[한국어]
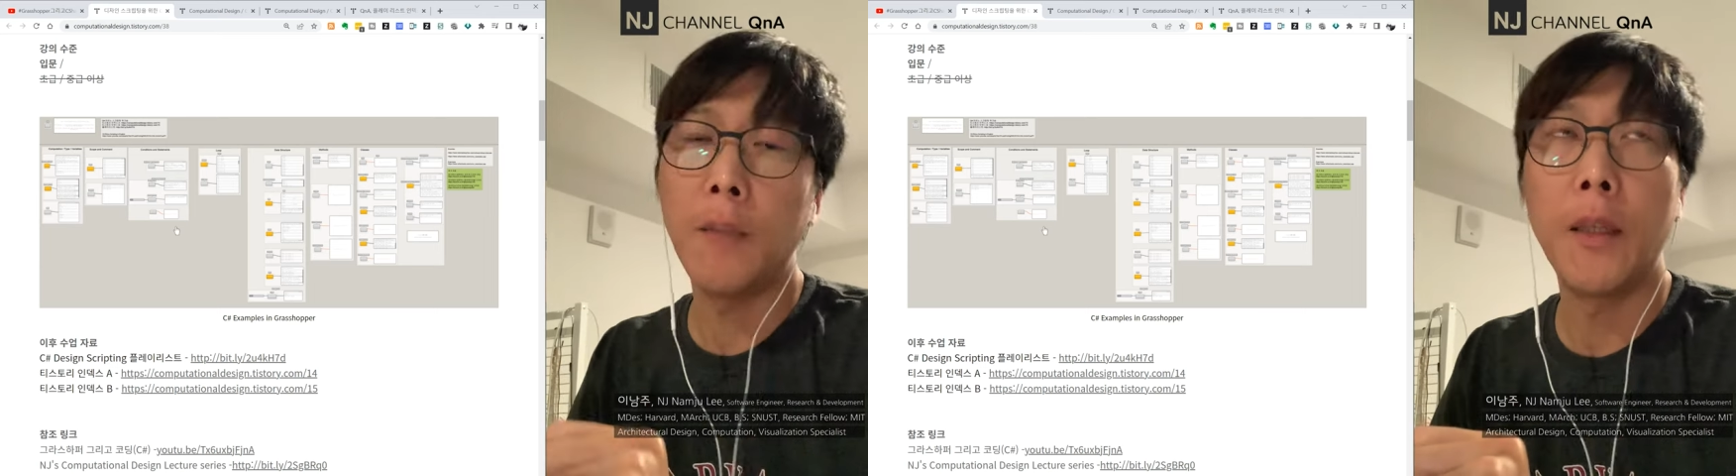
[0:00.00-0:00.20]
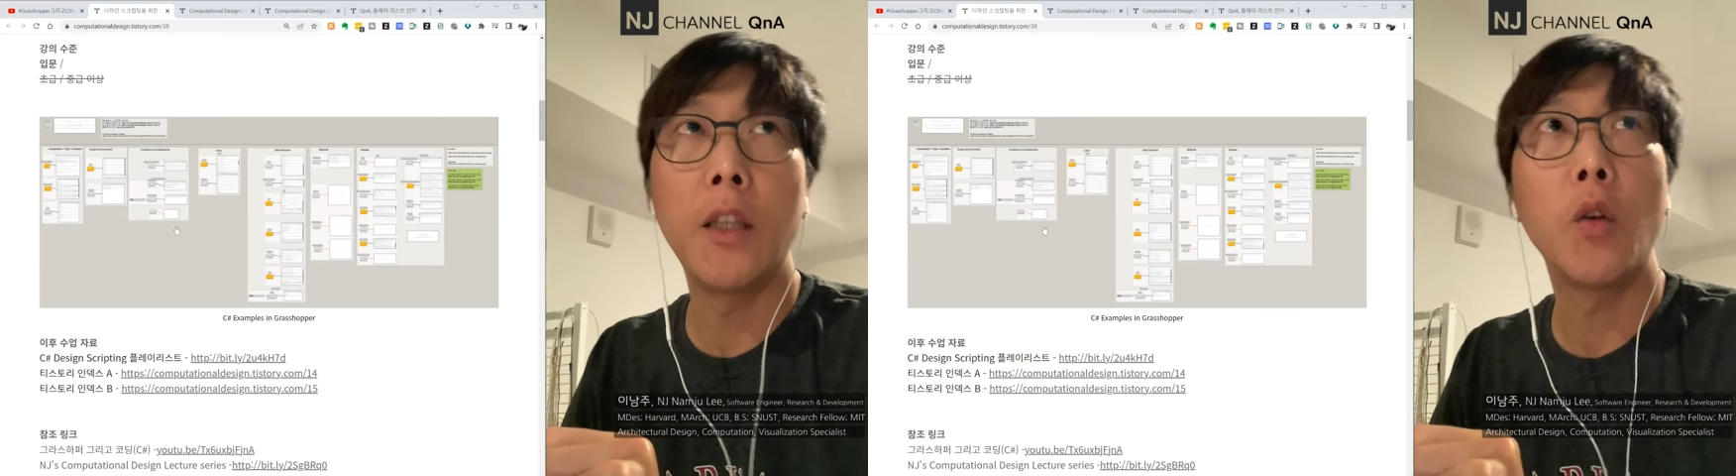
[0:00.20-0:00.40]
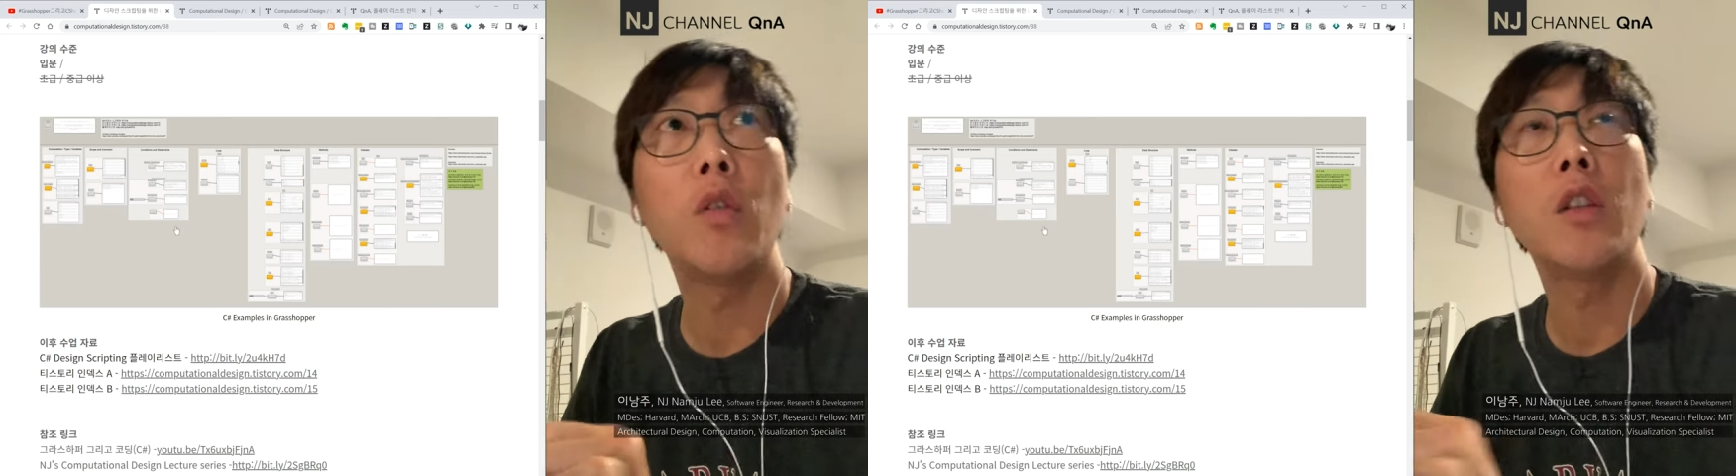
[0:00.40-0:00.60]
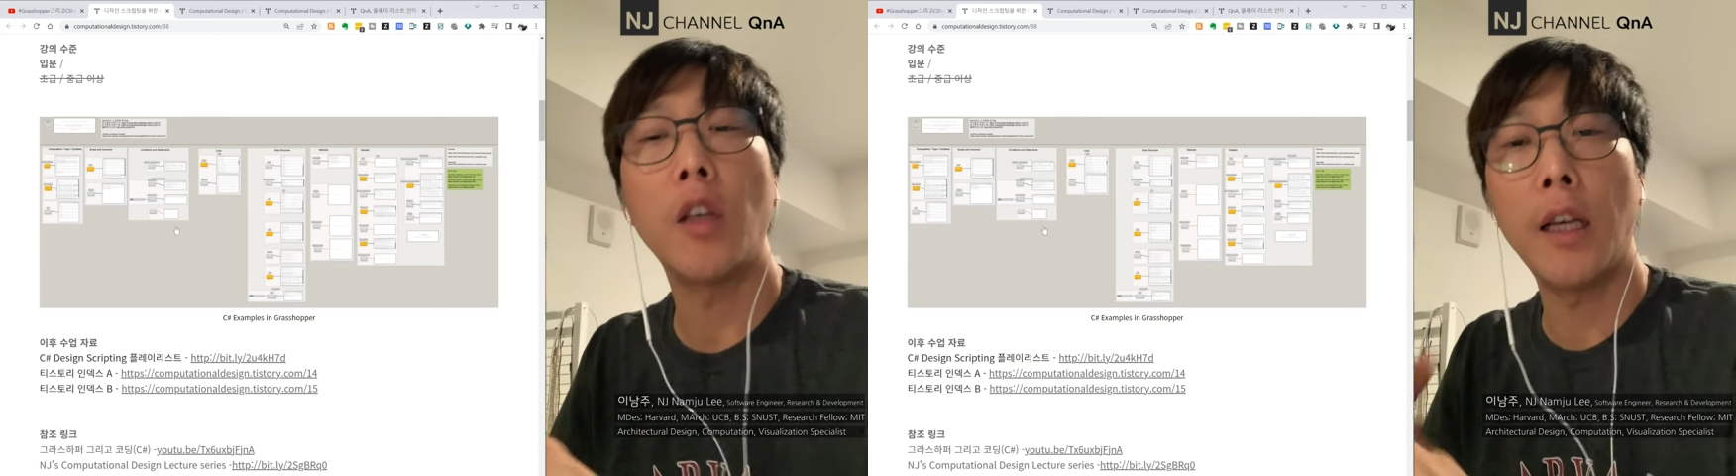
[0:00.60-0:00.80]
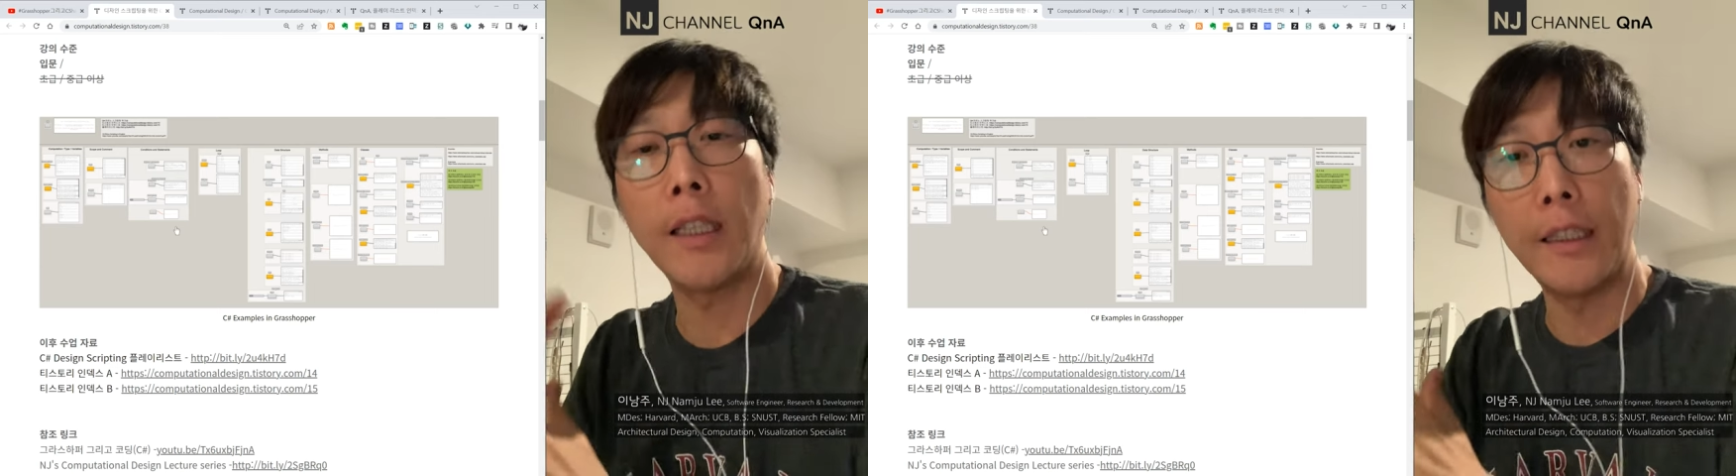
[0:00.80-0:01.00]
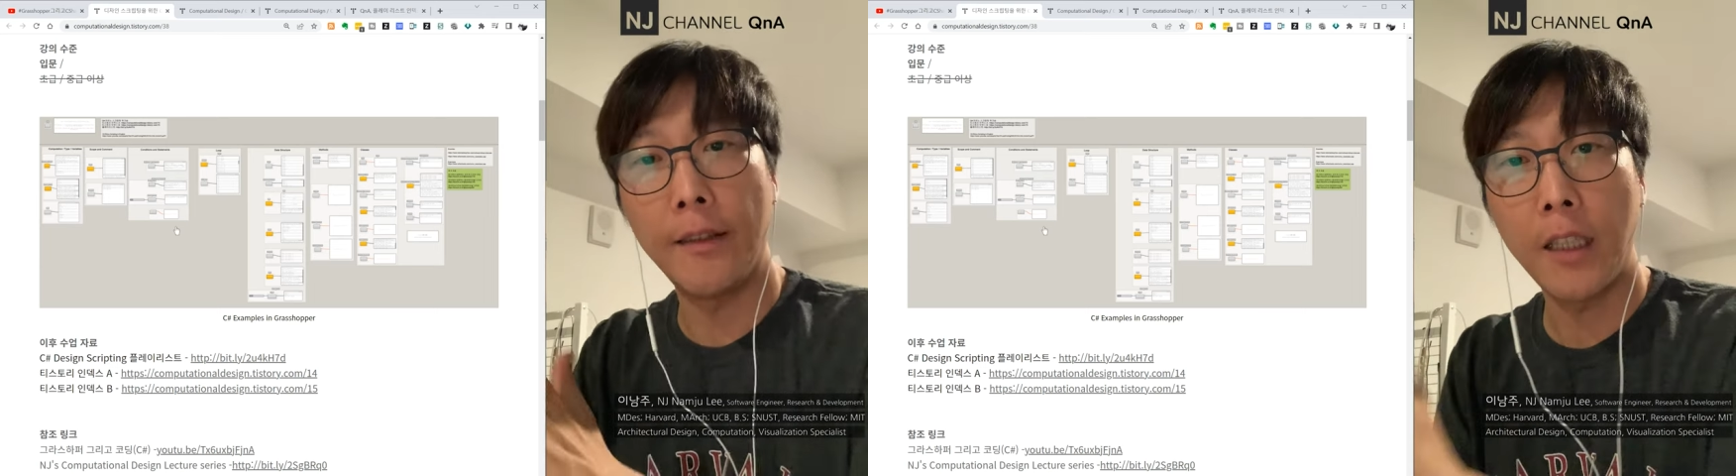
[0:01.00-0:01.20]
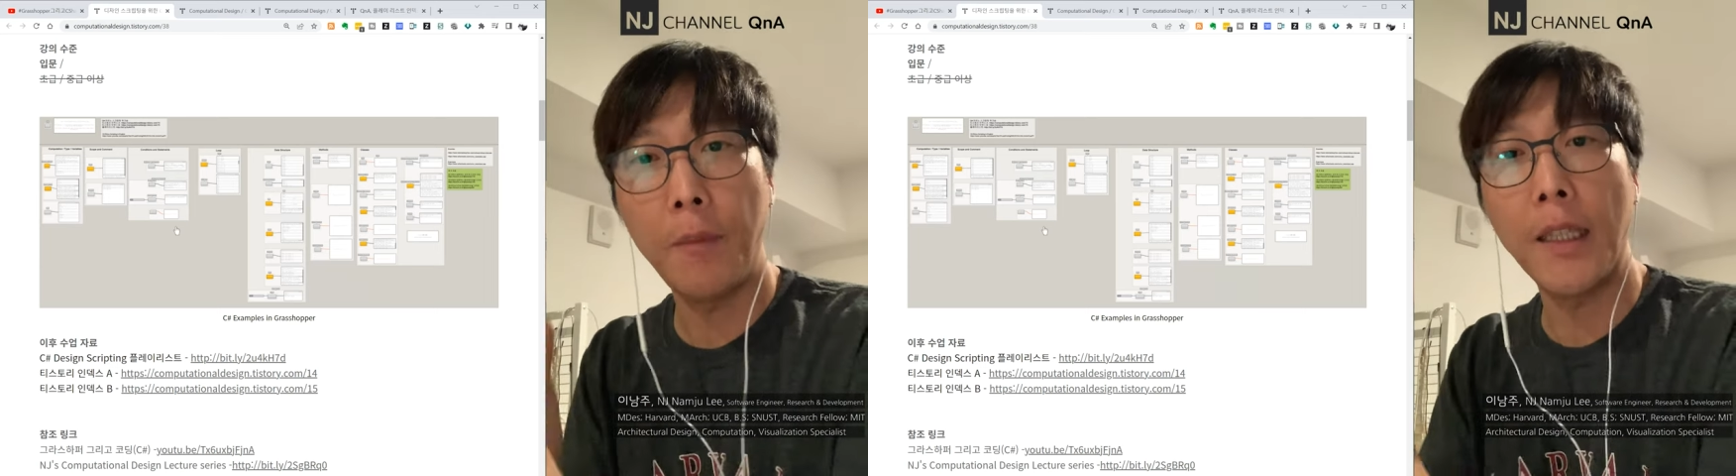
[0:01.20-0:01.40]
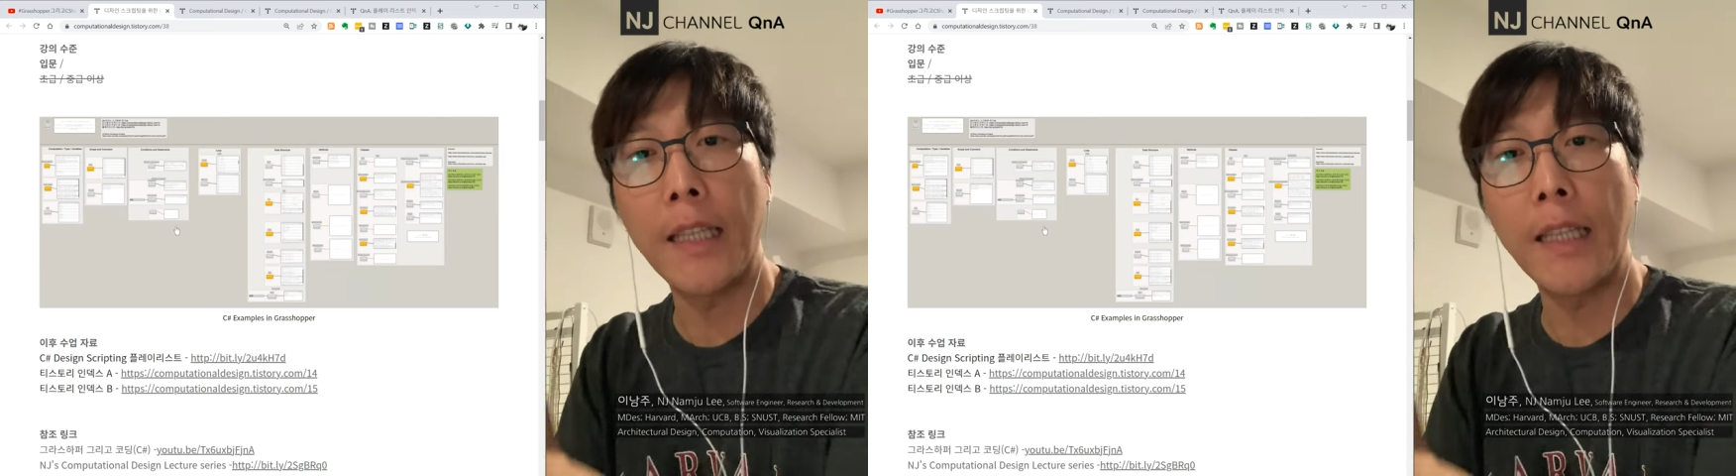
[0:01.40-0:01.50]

비디오는 저희가 스크립팅